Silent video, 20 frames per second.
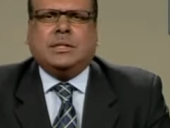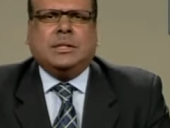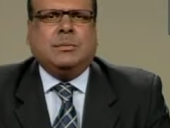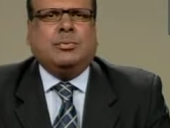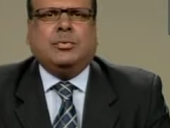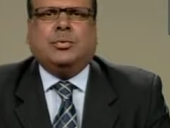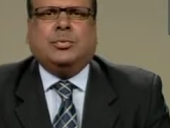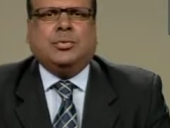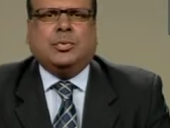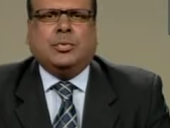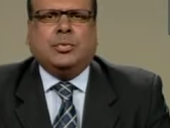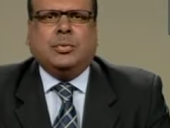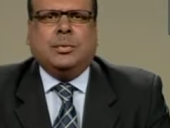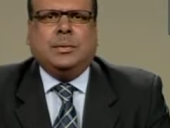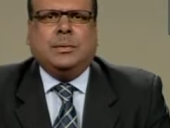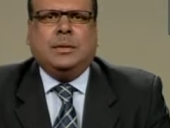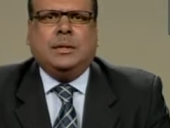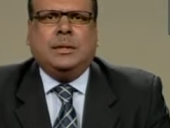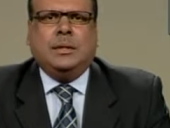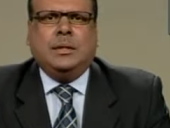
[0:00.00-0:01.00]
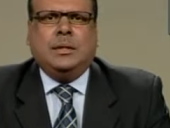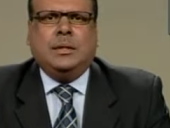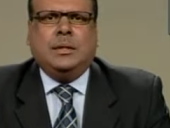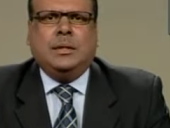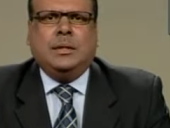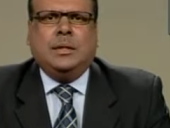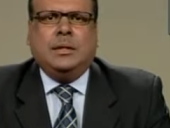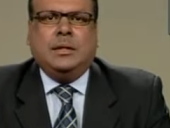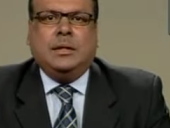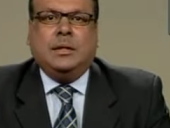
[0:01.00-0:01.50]
est pour toujours.
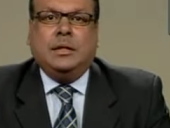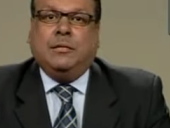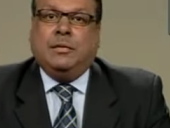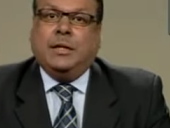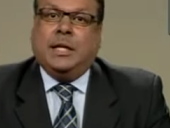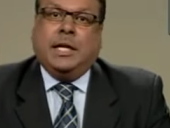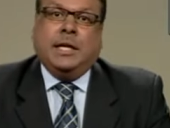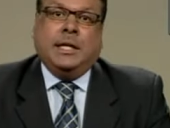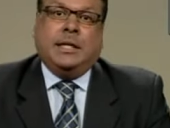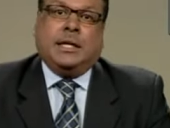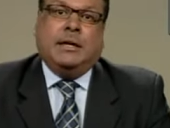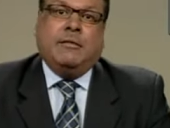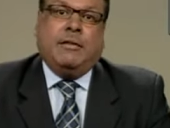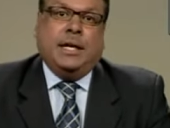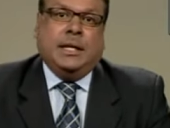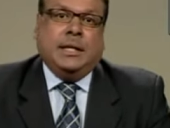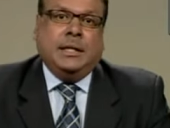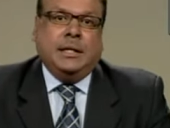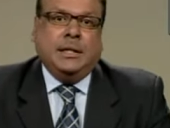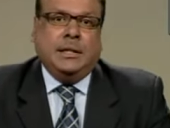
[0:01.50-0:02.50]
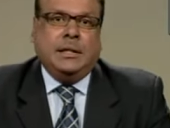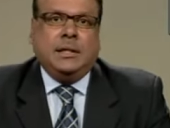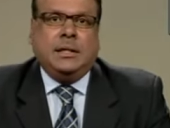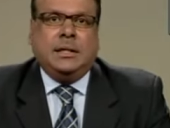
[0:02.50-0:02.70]
Il finit de travail.